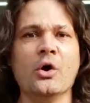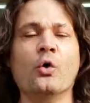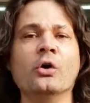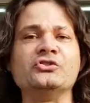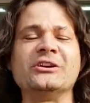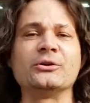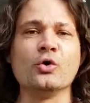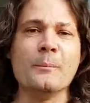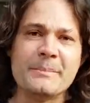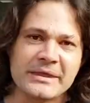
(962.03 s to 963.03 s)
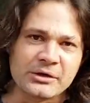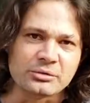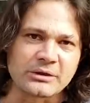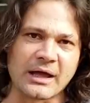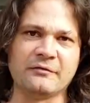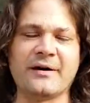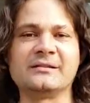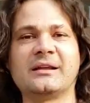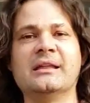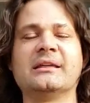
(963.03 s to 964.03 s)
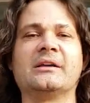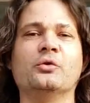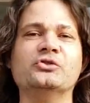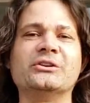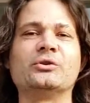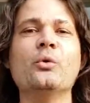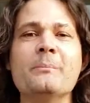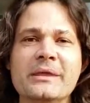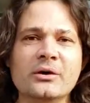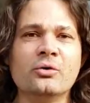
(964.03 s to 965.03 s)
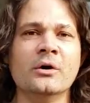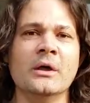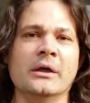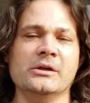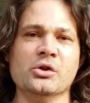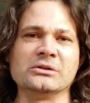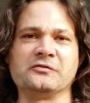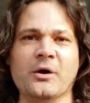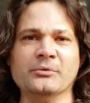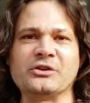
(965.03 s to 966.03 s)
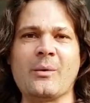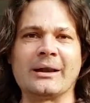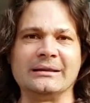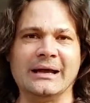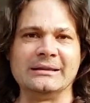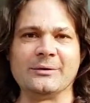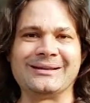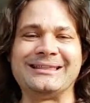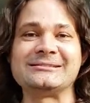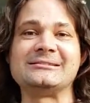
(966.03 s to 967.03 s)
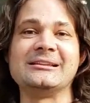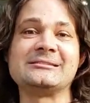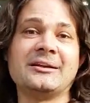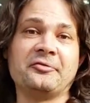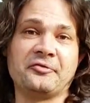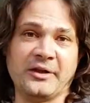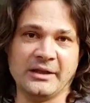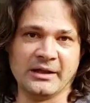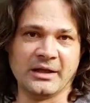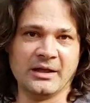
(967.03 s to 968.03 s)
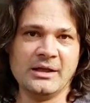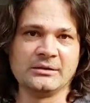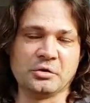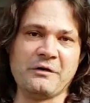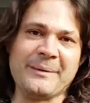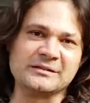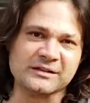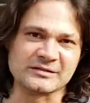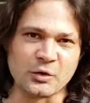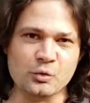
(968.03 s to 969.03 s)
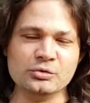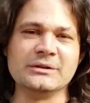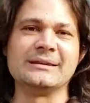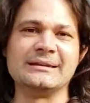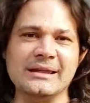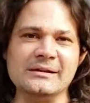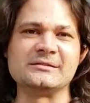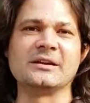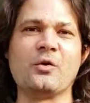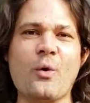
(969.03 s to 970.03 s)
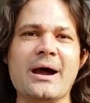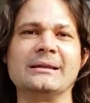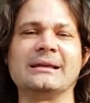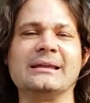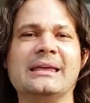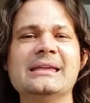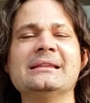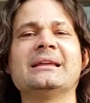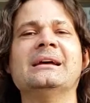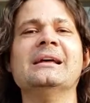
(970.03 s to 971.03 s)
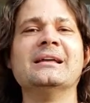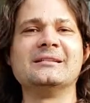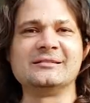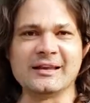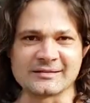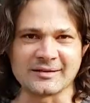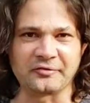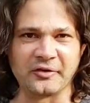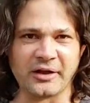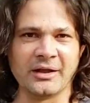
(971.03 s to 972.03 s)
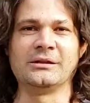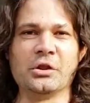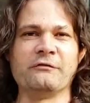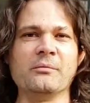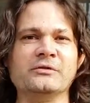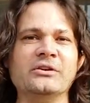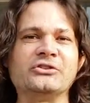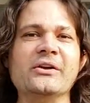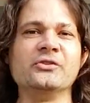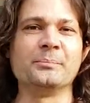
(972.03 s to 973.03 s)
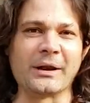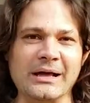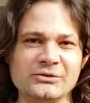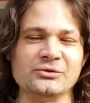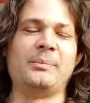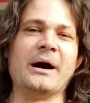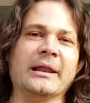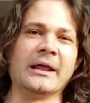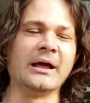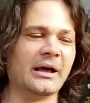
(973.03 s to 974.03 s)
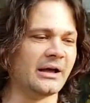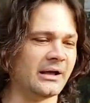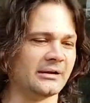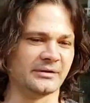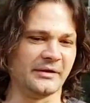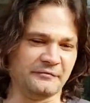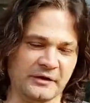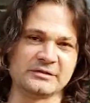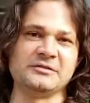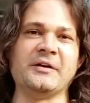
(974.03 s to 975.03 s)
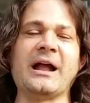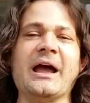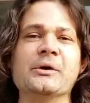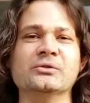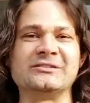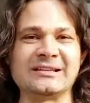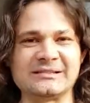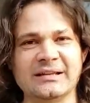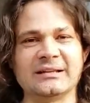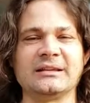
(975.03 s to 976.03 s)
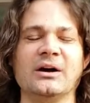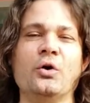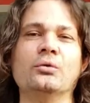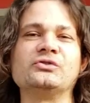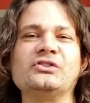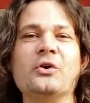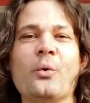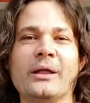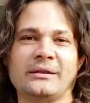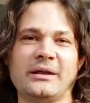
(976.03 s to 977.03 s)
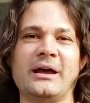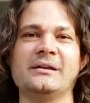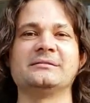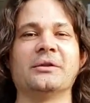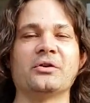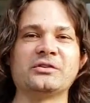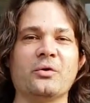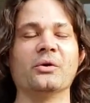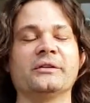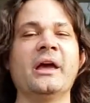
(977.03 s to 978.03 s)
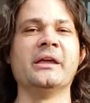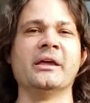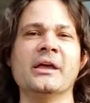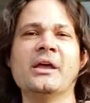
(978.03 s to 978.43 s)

Hoje é domingo, tá? Vale salientar que hoje é domingo e nós vamos aguardar então até sexta-feira. Então vai passar segunda, terça, quarta, quinta, sexta-feira que nós vamos deixar aí de prazo para ver se vai cair os 60 ou 50 reais na nossa conta. E aí?